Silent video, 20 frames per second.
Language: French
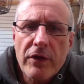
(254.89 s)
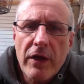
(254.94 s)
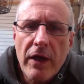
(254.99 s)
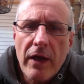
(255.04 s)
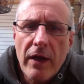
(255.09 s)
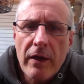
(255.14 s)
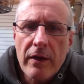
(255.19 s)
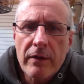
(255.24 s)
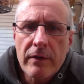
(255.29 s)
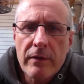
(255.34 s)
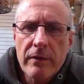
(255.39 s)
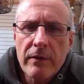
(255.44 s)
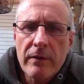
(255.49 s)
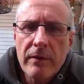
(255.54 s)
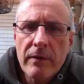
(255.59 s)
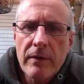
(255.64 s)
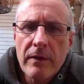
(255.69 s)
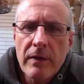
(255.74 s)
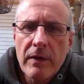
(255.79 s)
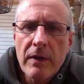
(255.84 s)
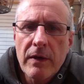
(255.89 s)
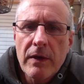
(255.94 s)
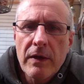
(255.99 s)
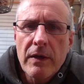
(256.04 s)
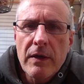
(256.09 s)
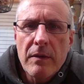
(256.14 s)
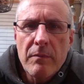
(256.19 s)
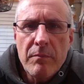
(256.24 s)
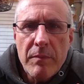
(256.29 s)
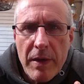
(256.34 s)
cas.
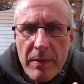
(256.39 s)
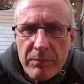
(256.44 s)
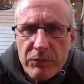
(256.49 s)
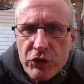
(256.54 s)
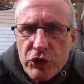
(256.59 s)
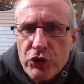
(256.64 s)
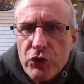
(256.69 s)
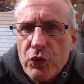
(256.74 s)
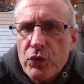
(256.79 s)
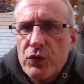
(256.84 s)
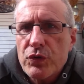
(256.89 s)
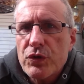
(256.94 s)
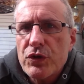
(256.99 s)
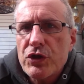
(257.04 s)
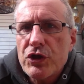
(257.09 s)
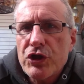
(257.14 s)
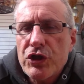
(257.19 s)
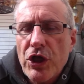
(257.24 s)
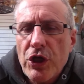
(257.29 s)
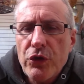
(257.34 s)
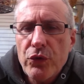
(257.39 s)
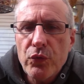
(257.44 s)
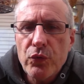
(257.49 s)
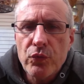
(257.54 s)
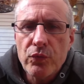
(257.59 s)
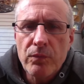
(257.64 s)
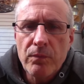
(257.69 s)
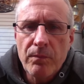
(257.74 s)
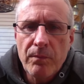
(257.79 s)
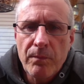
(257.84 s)
Même chose chez nous.